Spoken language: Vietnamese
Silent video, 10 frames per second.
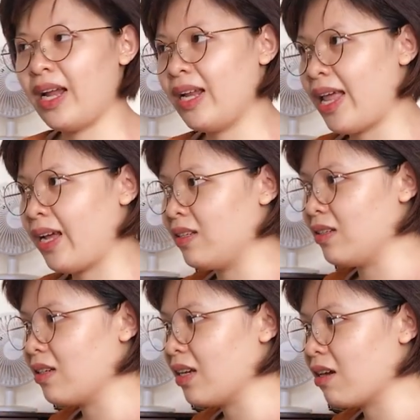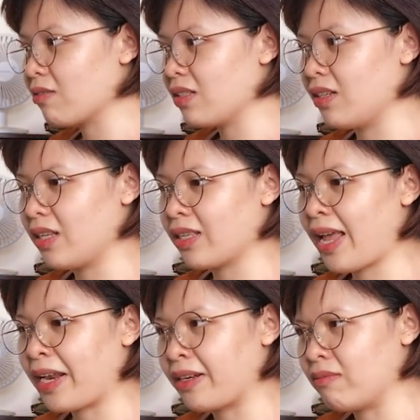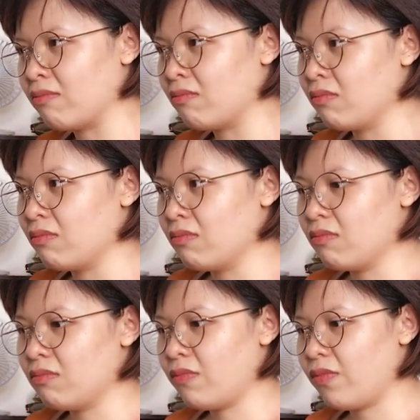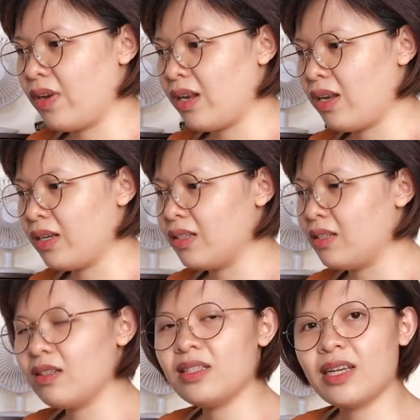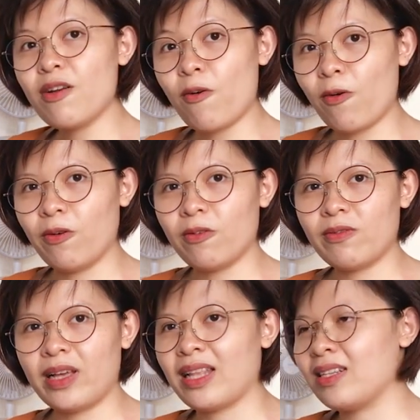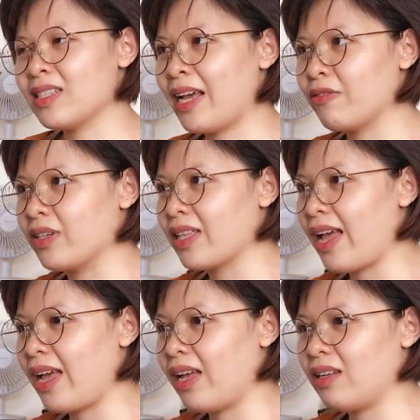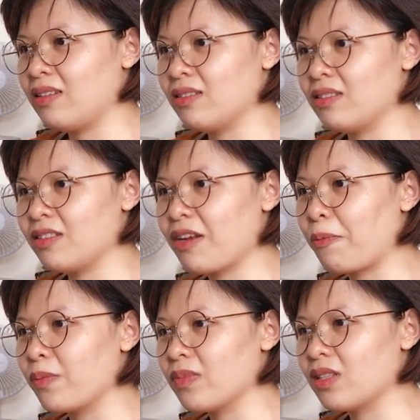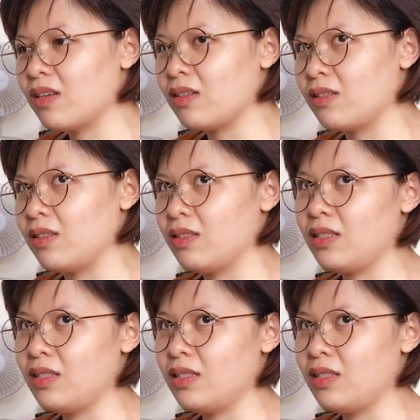hay là những cái con đường hình thành nên những chế độ và tại sao người ta trong thời